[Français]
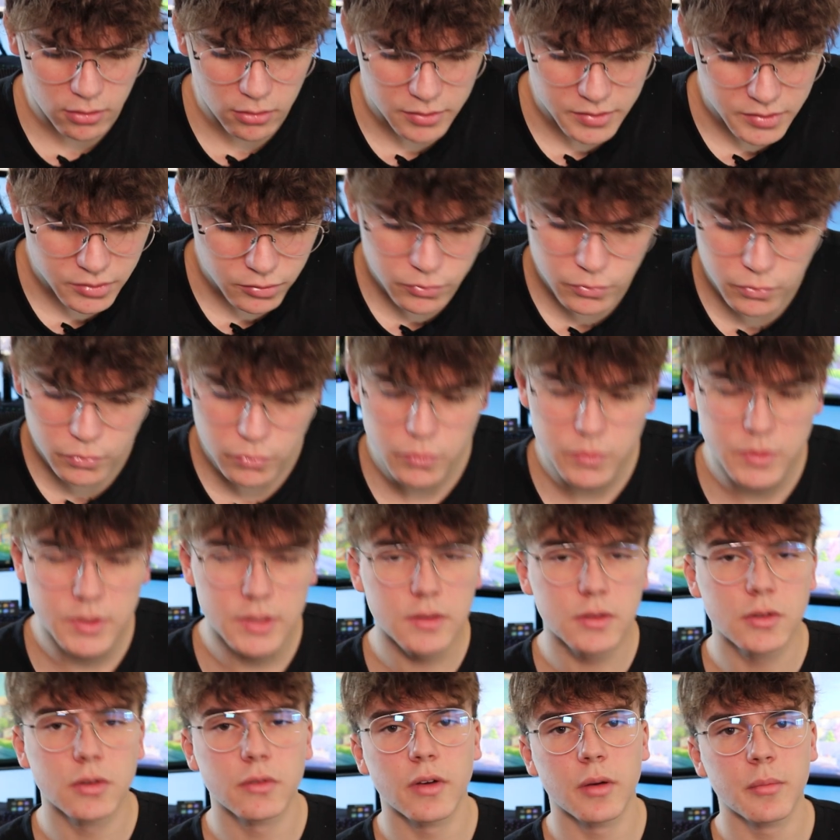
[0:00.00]
Euh, c'est au-dessus de
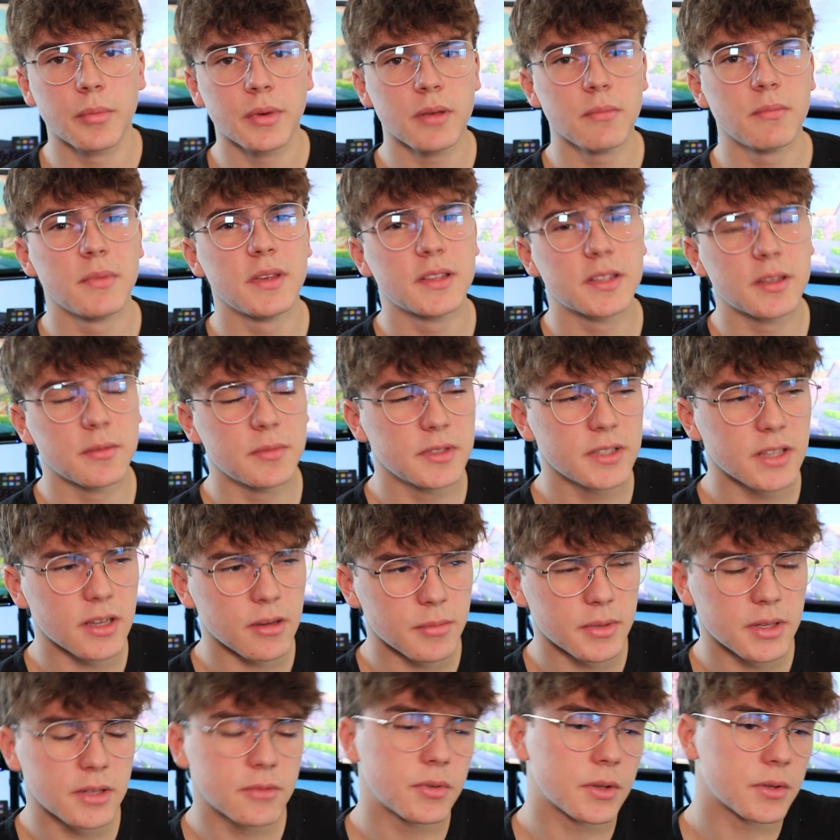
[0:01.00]
720p, mais c'est
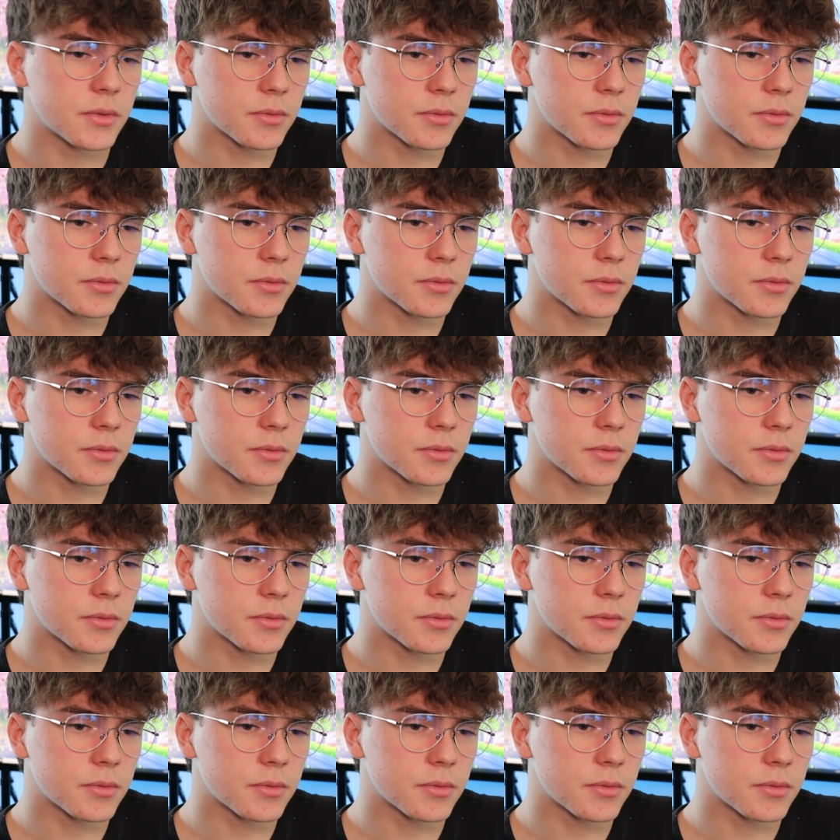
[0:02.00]
bizarre. Mais de toute